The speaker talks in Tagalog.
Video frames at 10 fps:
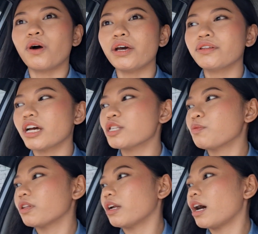ayun guys,
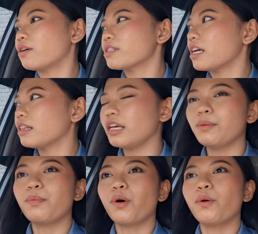punta na ako sa
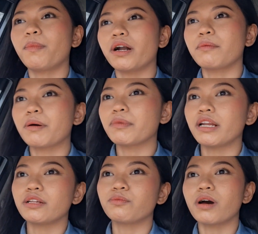depot para
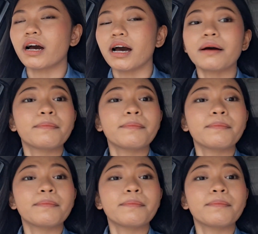mamili ng mga